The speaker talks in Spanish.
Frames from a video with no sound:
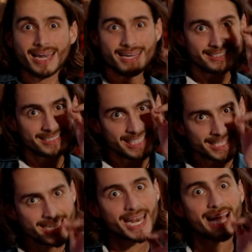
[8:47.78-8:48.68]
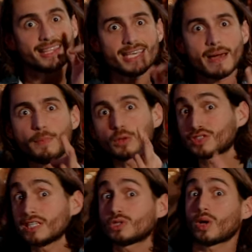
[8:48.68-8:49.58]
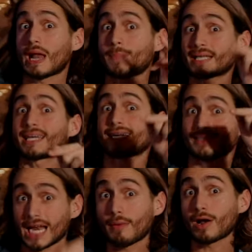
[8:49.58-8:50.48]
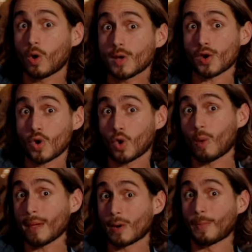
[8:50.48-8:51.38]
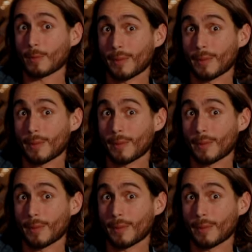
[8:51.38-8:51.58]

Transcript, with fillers: Ni siquiera 10% de la plata que entraba al gobierno colombiano por